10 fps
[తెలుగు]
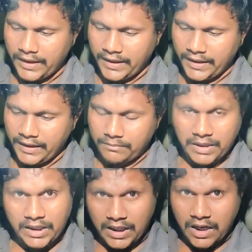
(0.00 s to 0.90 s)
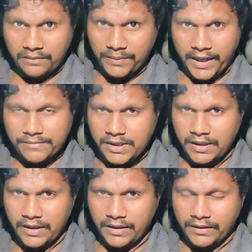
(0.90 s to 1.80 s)
దగ్గర దగ్గర మన కారు ప్రైమ్
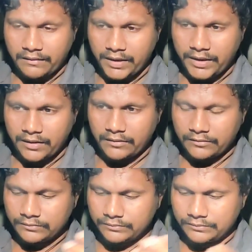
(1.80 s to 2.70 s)
సెడనే వెహికల్